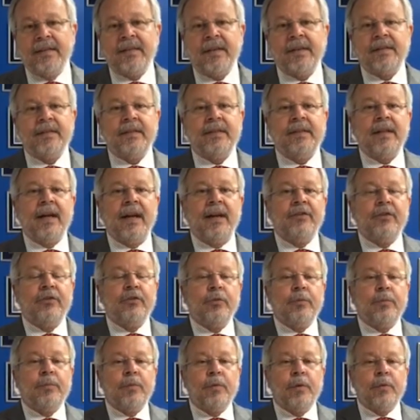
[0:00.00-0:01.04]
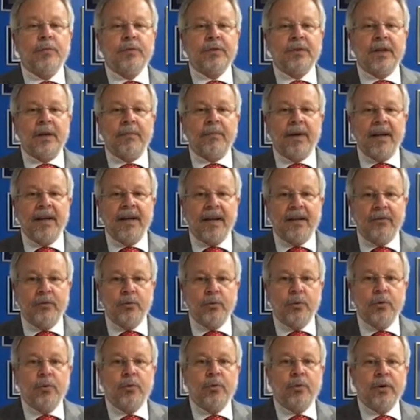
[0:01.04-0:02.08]
Essa cidade de um povo
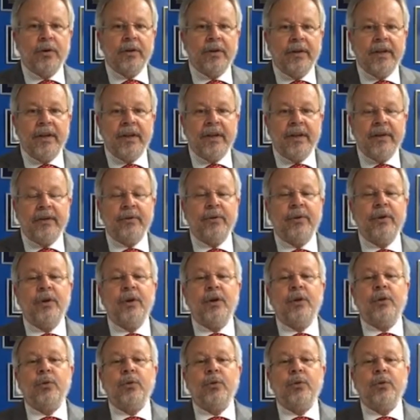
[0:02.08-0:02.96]
trabalhador, ordeiro,